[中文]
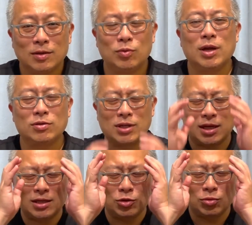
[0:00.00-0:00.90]
我要
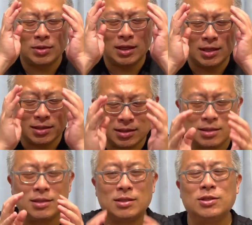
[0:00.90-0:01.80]
陈述的一个
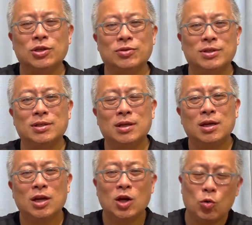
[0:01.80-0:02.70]
事实就是，
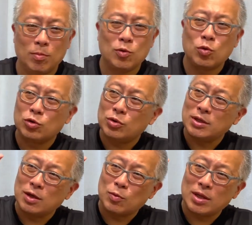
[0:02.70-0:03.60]
我们过去
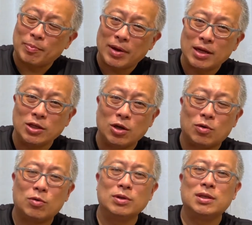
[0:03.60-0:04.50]
认为的朋友，
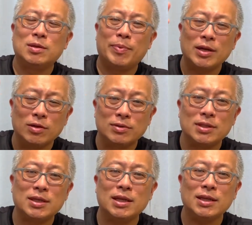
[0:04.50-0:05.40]
或者是朋友
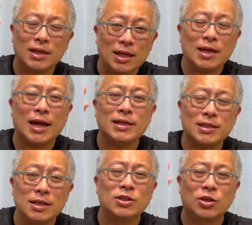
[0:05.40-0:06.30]
之间应该
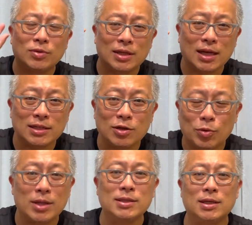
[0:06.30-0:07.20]
信守的那些
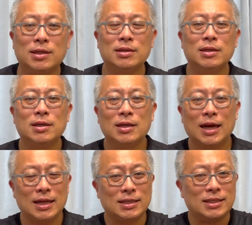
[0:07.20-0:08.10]
原则，
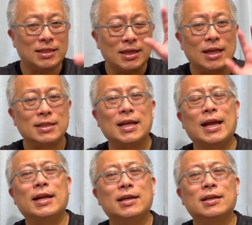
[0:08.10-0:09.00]
和现
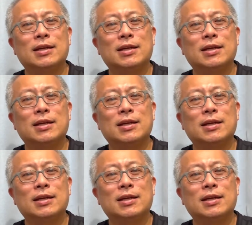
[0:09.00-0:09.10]
在